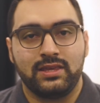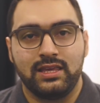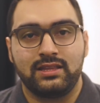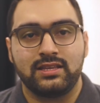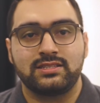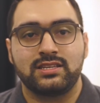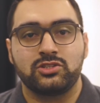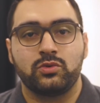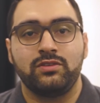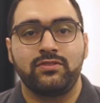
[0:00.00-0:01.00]
itens
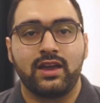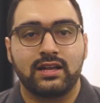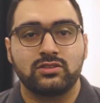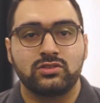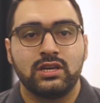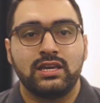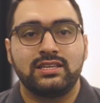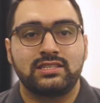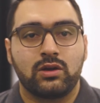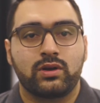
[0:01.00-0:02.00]
sejam enviados
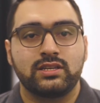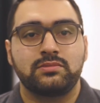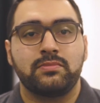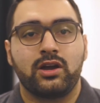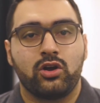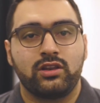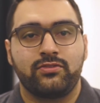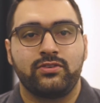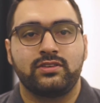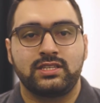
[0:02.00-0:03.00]
e se alcance maior
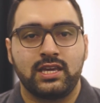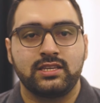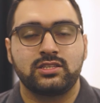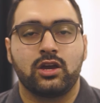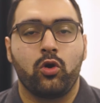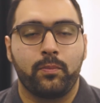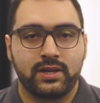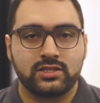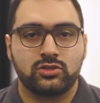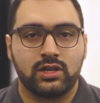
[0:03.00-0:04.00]
eficiência
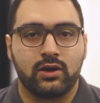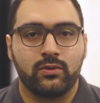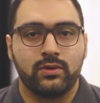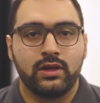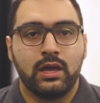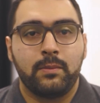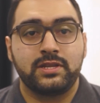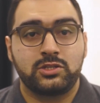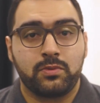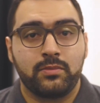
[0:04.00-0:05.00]
operacional,
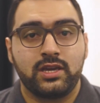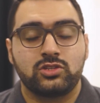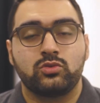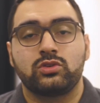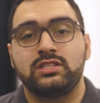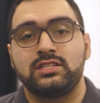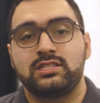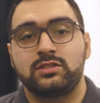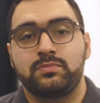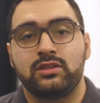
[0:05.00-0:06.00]
principalmente no que diz
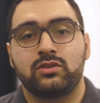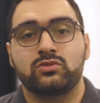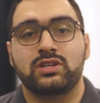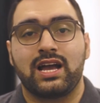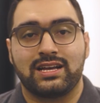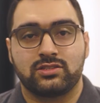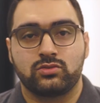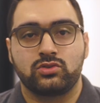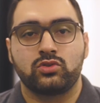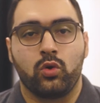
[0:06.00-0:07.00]
respeito aos
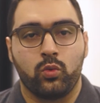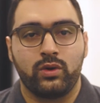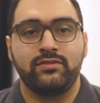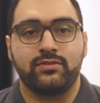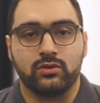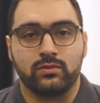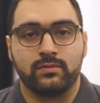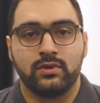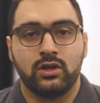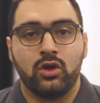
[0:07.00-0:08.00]
gastos com o envio.
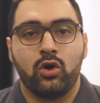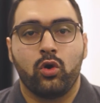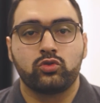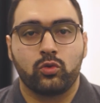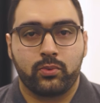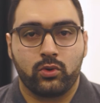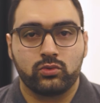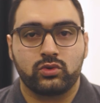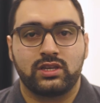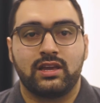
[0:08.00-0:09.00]
Outro
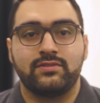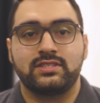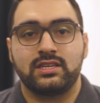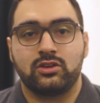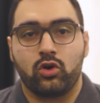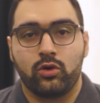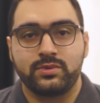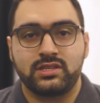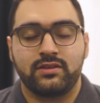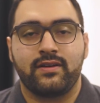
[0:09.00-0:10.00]
ponto que deve ser
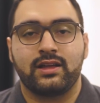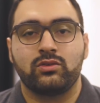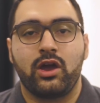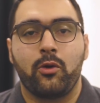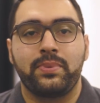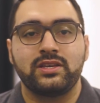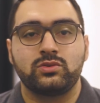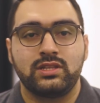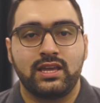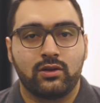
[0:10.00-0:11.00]
observado é o
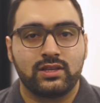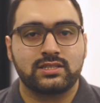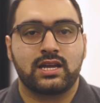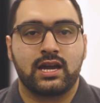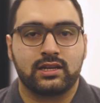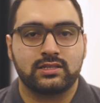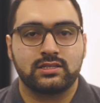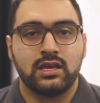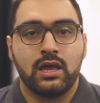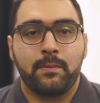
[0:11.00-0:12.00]
peso ideal das
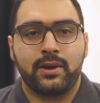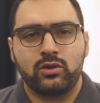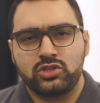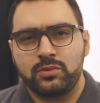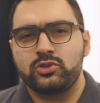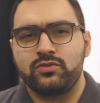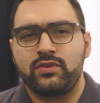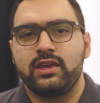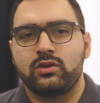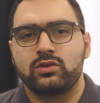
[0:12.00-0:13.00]
cargas, para o tipo de
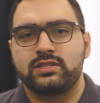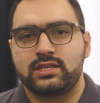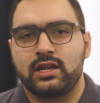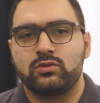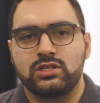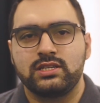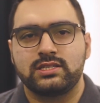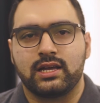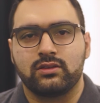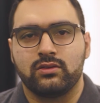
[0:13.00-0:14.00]
veículo que será
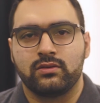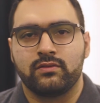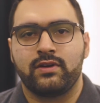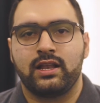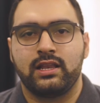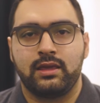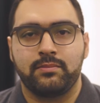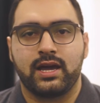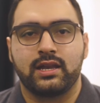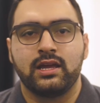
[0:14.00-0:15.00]
utilizado. Vale
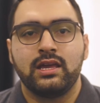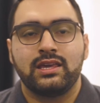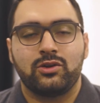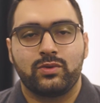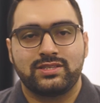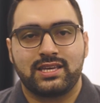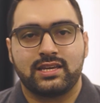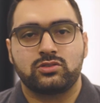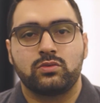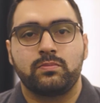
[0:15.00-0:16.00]
lembrar que o
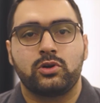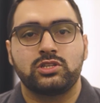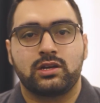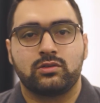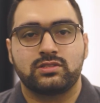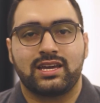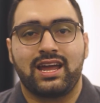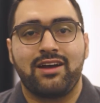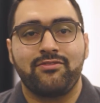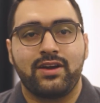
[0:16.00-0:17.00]
excesso pode causar
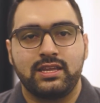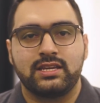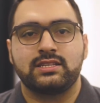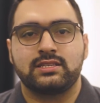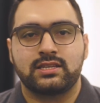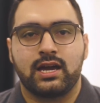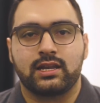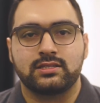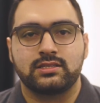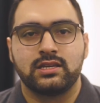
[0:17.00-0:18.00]
avarias nas
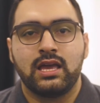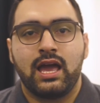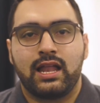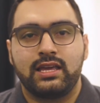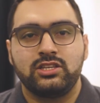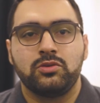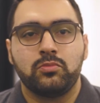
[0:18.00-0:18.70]
cargas, além de